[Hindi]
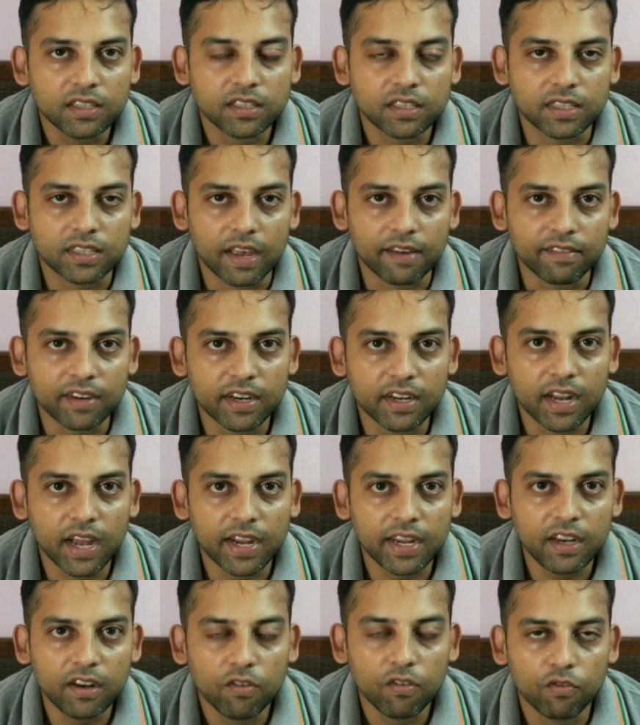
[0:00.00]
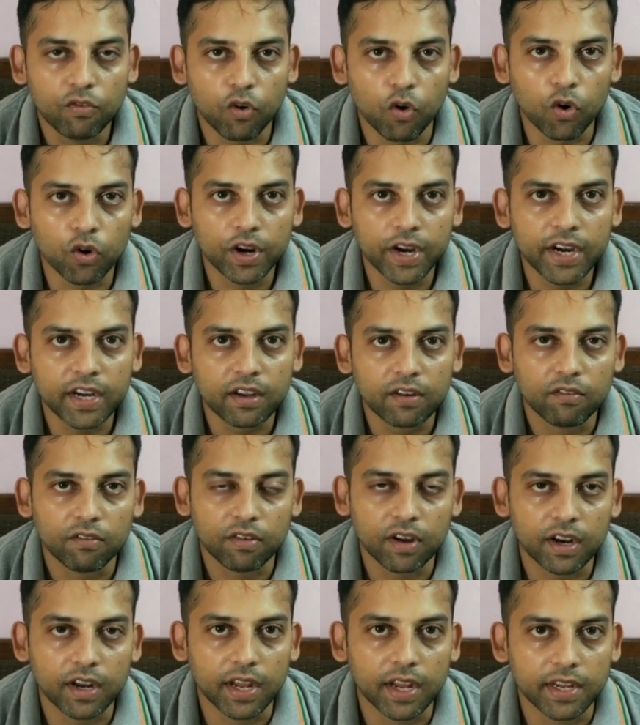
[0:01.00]
सेवन नाइन फोर एट
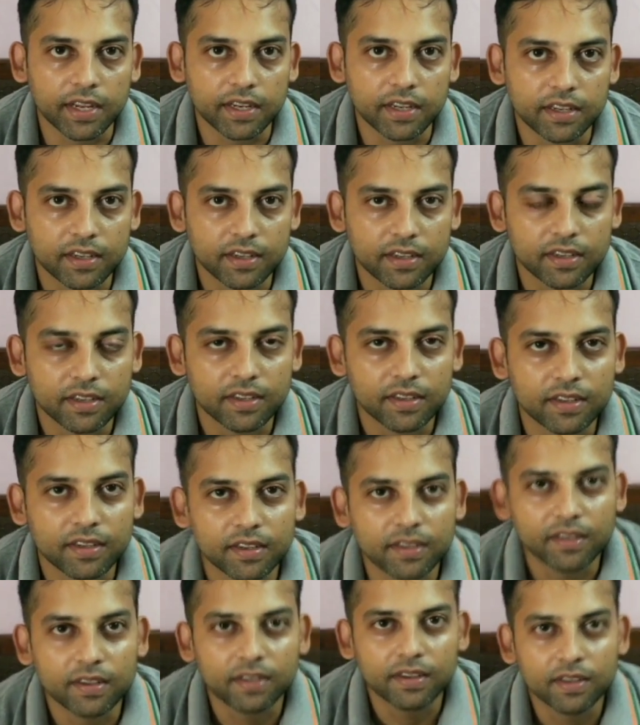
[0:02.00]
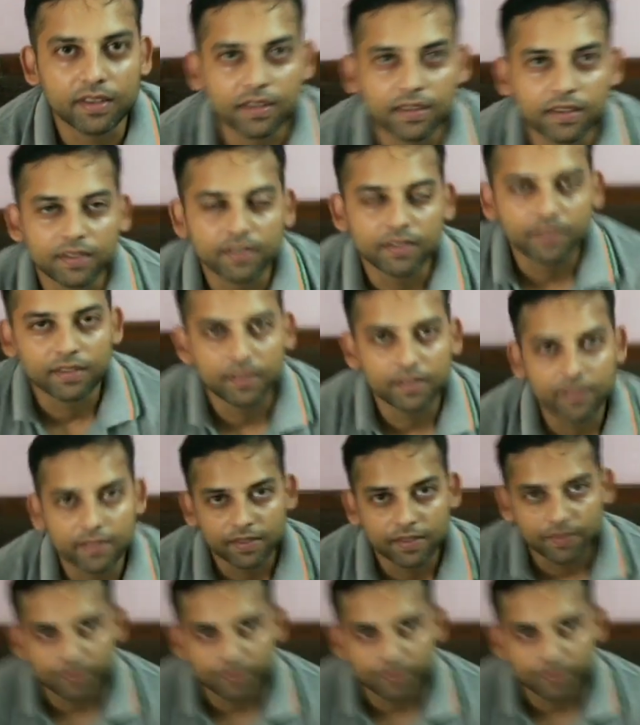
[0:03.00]
वन नाइन ठीक है दोस्तों कोशिश